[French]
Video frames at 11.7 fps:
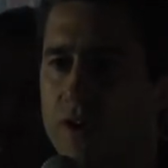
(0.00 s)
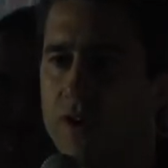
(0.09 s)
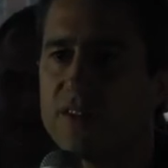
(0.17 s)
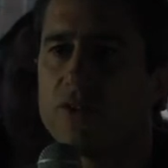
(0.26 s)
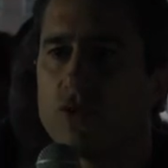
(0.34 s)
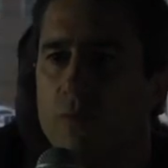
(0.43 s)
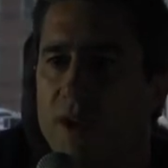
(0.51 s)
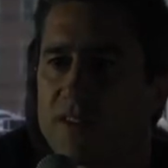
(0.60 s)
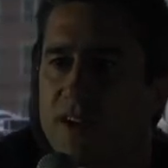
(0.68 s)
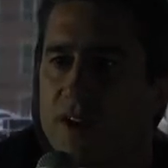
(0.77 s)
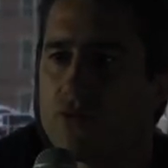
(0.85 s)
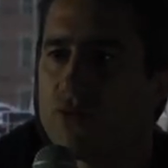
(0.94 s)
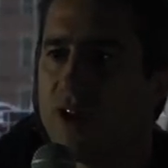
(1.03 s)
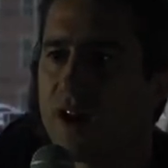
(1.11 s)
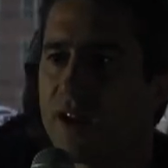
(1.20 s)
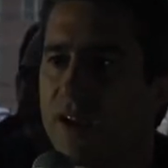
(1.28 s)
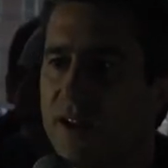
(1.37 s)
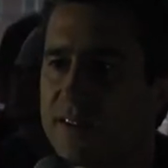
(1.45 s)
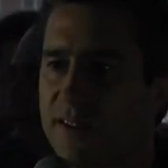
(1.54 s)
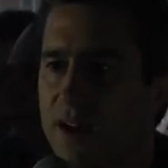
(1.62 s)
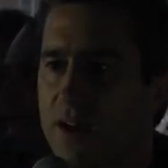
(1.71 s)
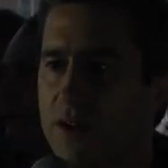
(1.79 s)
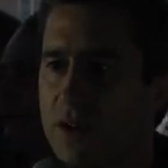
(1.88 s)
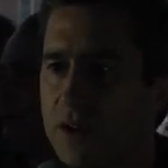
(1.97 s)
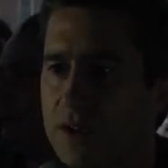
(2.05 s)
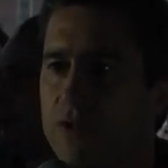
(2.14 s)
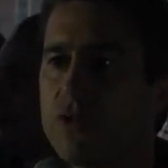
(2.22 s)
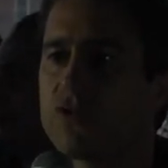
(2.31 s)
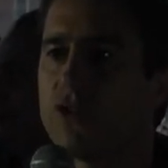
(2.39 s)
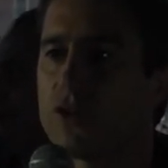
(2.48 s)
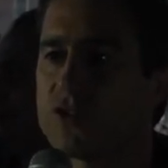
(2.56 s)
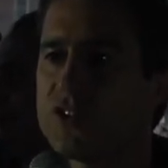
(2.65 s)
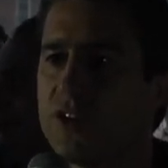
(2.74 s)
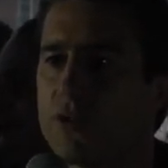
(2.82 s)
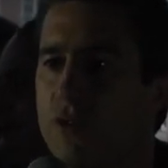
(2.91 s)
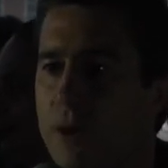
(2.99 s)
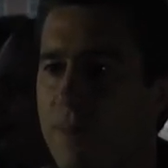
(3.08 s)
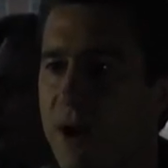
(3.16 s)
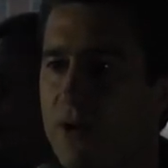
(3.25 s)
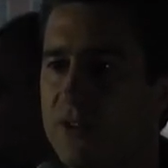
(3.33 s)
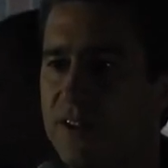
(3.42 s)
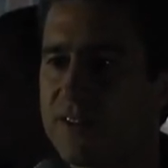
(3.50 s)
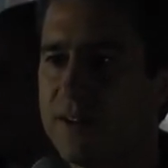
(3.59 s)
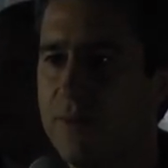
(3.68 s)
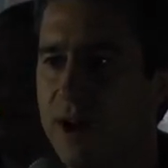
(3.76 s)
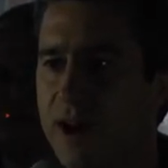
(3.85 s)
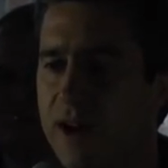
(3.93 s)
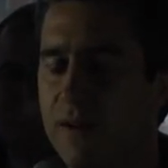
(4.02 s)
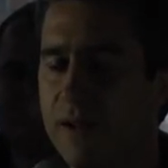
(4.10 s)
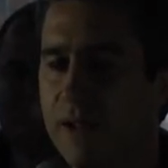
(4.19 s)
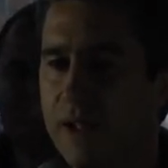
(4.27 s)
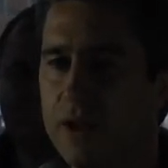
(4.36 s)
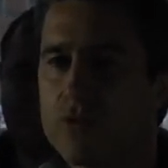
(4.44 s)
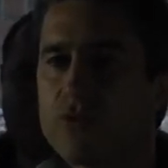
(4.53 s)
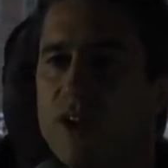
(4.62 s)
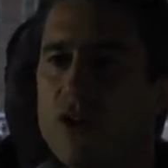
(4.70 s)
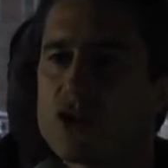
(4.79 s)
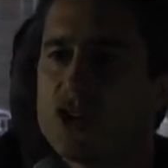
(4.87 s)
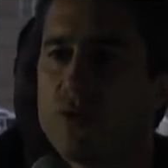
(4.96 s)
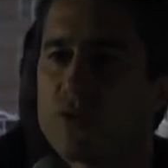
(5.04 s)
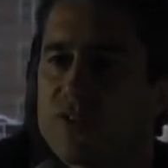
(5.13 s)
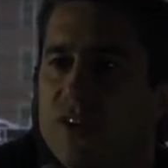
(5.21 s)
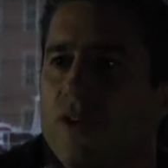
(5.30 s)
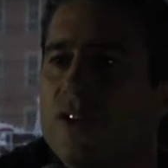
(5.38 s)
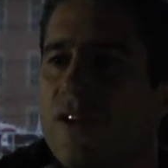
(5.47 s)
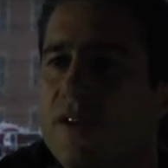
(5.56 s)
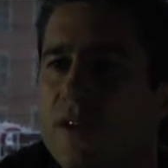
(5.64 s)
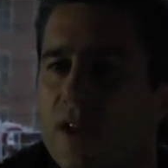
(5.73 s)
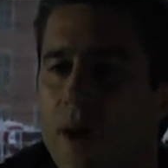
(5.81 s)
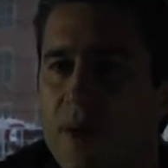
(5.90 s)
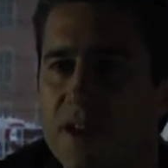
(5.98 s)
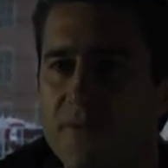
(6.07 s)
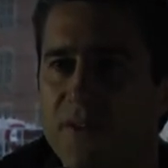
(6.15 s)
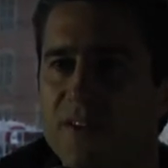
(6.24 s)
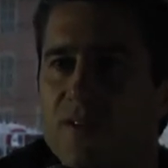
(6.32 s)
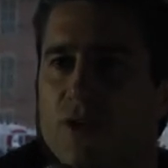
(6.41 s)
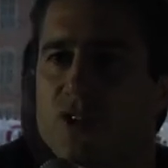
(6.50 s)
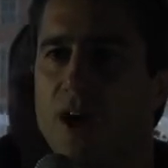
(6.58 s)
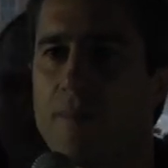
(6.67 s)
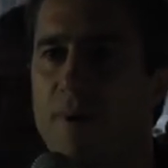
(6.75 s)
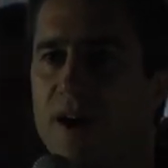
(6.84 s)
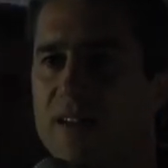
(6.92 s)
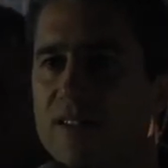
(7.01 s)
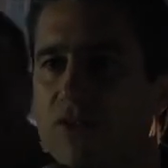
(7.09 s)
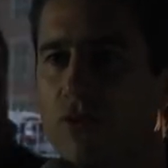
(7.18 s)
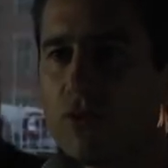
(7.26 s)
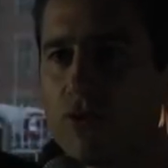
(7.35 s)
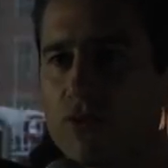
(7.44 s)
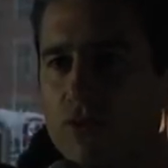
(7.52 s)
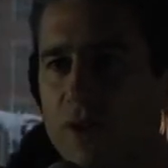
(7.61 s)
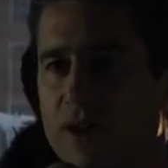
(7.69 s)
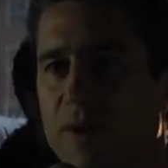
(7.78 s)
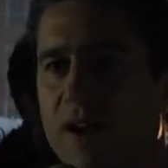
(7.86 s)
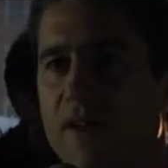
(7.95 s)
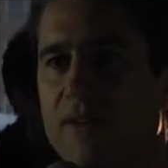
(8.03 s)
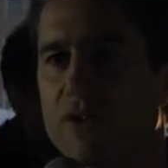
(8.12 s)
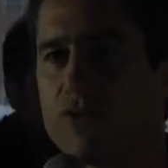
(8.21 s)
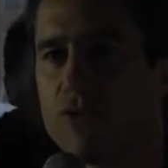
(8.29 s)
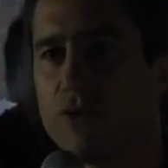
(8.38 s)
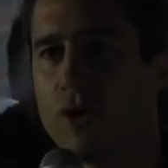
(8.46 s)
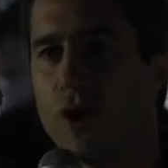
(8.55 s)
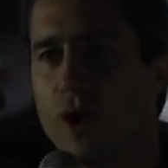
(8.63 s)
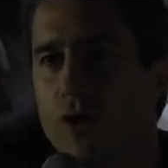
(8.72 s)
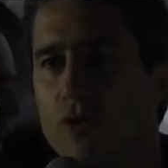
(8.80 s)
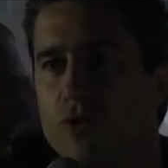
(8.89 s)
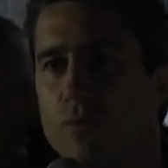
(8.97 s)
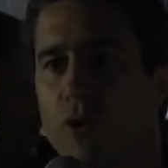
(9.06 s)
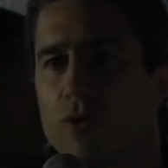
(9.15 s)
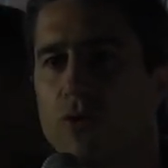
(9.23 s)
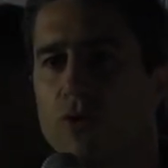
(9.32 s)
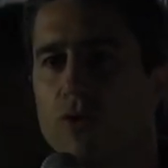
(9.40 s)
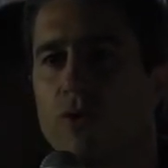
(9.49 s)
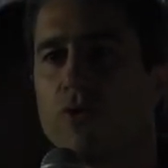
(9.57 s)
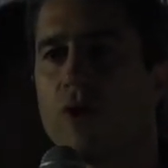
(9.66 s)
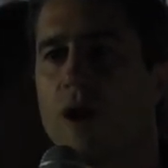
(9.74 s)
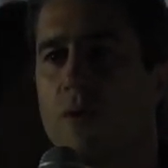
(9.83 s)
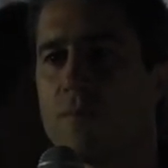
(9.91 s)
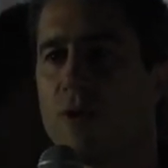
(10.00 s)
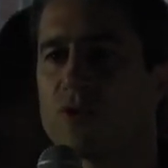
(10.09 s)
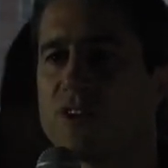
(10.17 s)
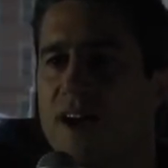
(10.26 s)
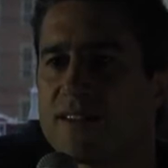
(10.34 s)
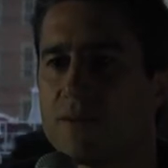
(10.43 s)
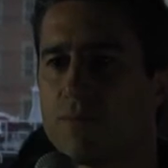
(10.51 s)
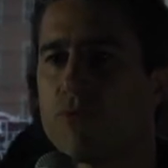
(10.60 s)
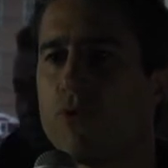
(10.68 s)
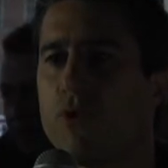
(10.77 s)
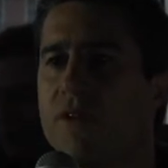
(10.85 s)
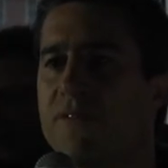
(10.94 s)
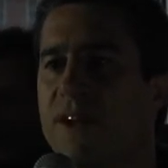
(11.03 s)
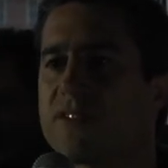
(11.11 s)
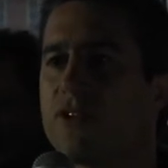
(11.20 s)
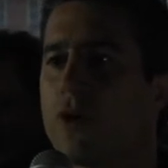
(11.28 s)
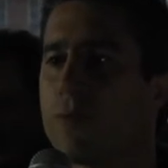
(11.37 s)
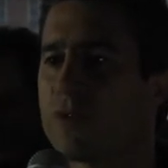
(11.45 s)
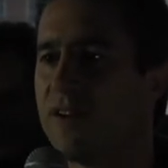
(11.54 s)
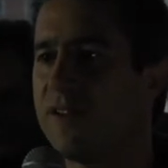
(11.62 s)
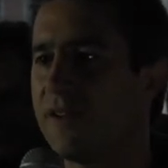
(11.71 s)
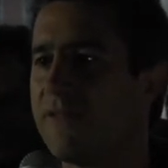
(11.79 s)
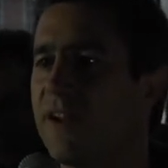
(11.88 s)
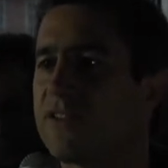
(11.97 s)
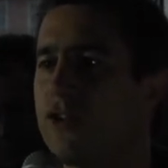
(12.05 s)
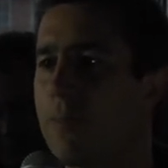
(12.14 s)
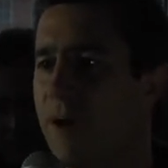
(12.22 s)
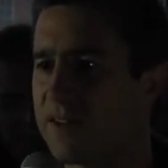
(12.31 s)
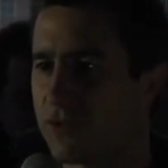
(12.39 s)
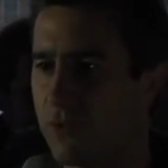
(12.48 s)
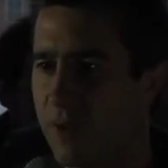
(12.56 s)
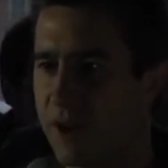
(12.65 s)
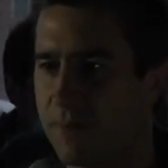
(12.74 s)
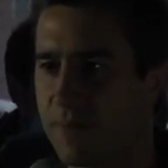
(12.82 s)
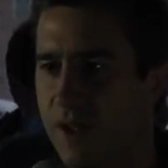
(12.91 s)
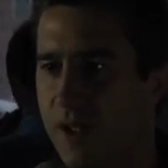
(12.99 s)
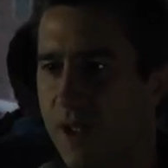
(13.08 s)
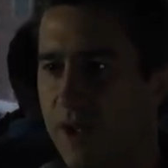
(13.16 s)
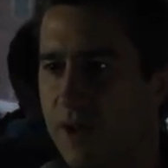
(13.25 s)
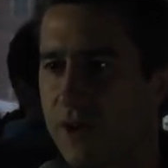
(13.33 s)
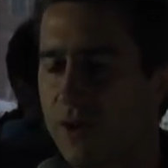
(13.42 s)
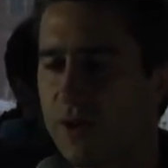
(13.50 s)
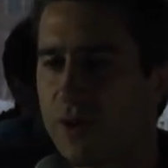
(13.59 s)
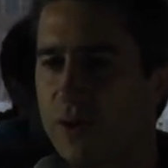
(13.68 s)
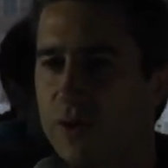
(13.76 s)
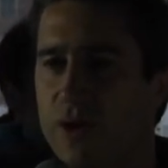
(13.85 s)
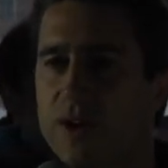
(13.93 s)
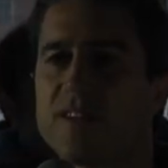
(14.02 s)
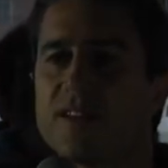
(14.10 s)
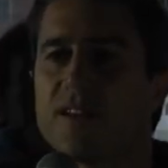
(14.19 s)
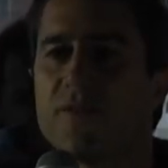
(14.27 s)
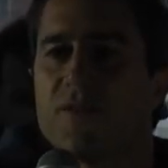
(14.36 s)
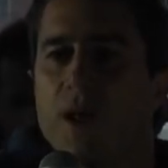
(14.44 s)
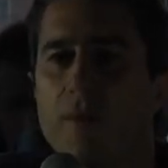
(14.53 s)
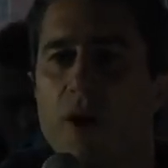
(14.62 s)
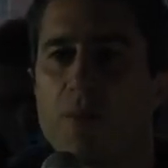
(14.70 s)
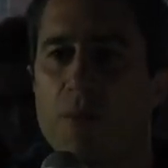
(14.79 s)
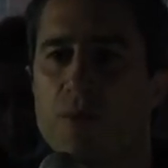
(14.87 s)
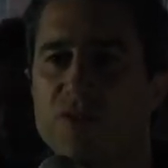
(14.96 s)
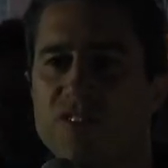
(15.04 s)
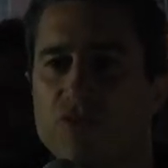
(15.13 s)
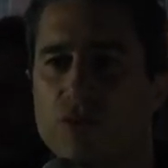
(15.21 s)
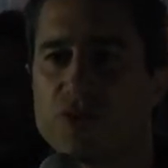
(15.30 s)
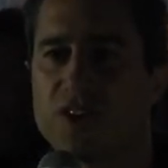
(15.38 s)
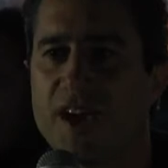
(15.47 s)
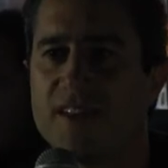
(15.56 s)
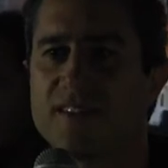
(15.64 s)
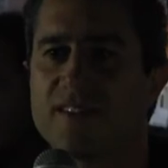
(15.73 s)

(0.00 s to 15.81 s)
c'est de mettre un coup d'arrêt à ça et de sortir de la parenthèse libérale. Tout à l'heure, j'énonçais qu'il y avait un manifestant qui, à Paris, se, se avec une, une, une, pancarte pour les 20 heures, pour travailler 20 heures par semaine. Euh, et c'était finalement la proposition de Keynes